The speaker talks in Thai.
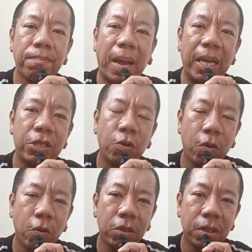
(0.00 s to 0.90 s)
ไปสู่
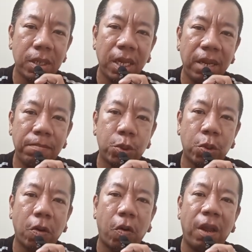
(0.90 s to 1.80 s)
รุ่นทีมชุ
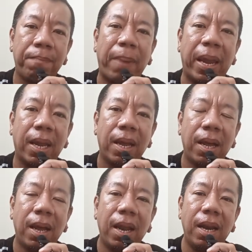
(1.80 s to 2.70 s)
ดโอลิมปิก
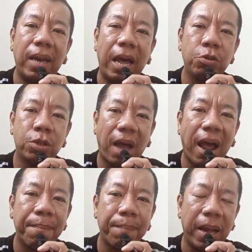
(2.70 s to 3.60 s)
แล้วสุดท้า
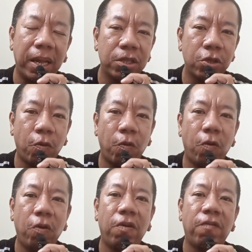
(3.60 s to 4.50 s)
ยไปสู่
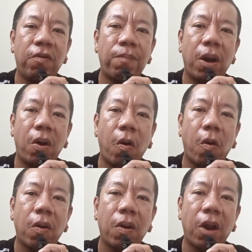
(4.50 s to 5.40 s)
รุ่นฟุตบอลโลก
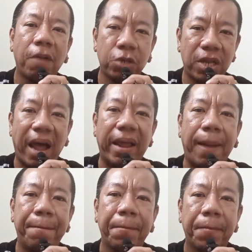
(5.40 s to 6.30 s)
รอบสุดท้ายค
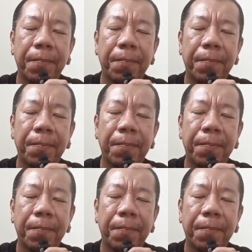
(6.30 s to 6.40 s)
รับ